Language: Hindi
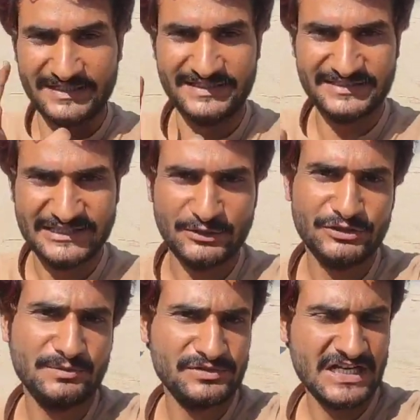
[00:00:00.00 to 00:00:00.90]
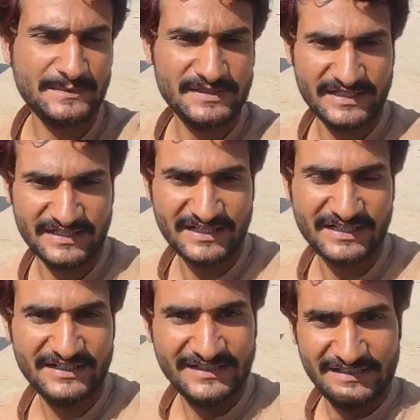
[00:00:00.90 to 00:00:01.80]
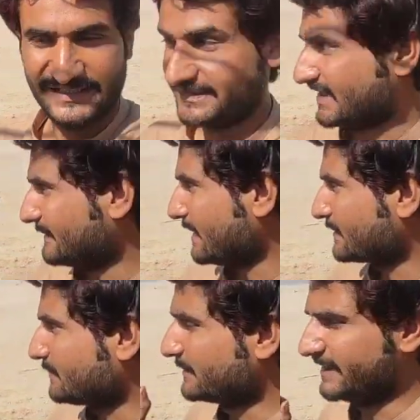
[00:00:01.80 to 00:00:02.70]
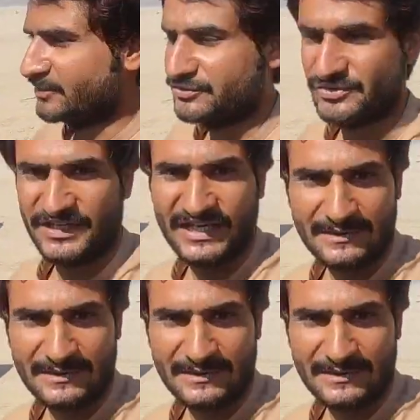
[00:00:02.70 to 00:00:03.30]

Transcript: लिखते हुए तो मुझे आपने देखा जब आप कंप्लीट हो चुकी है